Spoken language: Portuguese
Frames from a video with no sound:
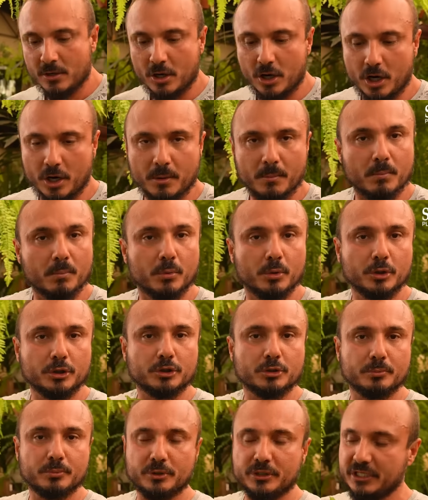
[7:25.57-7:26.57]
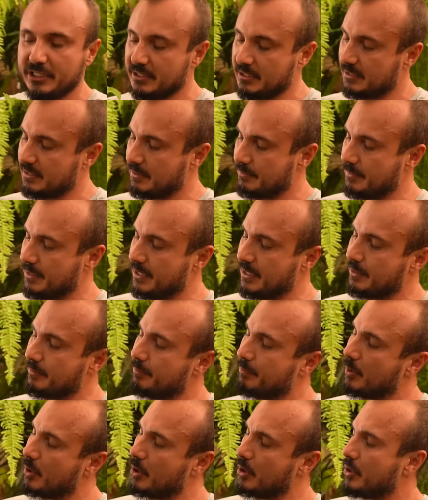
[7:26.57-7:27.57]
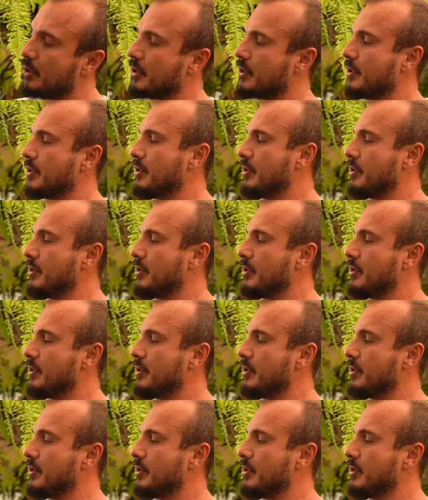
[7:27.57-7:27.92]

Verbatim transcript: Ó, muito bonita também por